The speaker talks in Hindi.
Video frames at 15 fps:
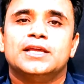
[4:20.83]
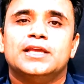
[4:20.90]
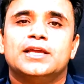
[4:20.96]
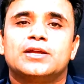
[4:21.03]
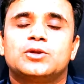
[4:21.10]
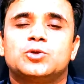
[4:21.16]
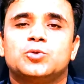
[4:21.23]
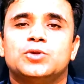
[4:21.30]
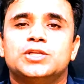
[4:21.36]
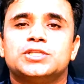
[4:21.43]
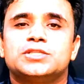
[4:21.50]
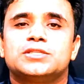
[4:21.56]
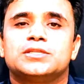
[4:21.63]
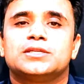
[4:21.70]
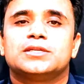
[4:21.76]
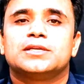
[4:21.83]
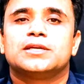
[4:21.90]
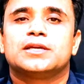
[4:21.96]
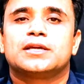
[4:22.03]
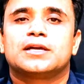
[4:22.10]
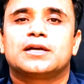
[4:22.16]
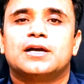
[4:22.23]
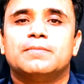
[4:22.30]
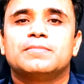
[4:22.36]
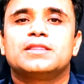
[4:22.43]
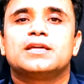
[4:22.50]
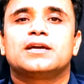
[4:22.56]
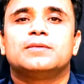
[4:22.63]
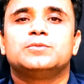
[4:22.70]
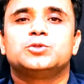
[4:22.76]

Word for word: एक टूरिस्ट कम से कम